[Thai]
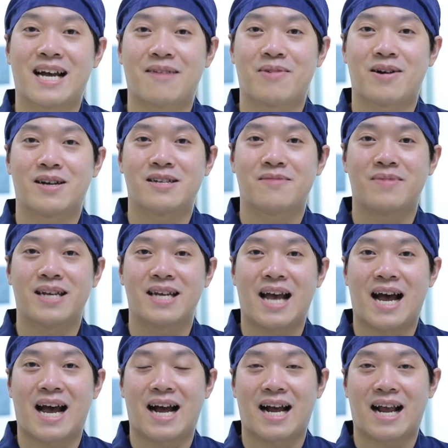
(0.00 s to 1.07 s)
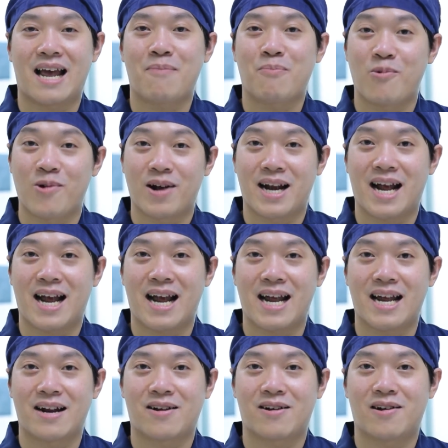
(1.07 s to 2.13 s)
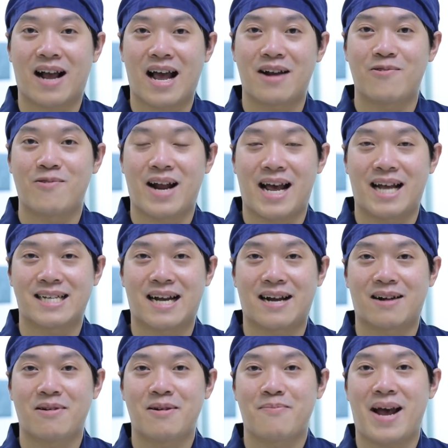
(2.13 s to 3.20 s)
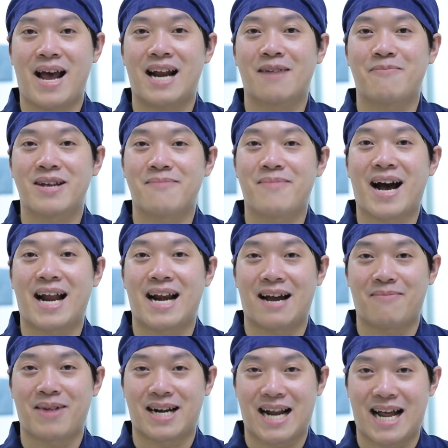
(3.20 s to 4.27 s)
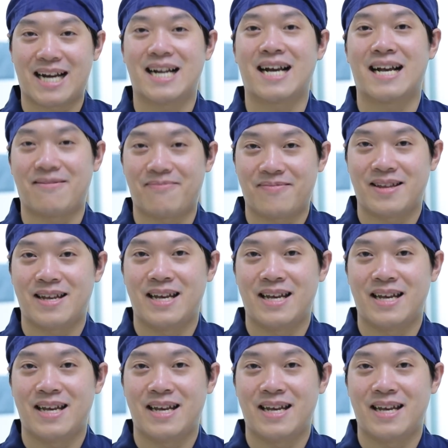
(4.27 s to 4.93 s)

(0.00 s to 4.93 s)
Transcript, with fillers: นะครับแล้วก็จะมียาแก้ปวดให้ แล้วก็การดูแลจากแพทย์และพยาบาลหลังผ่าตัดนะครับ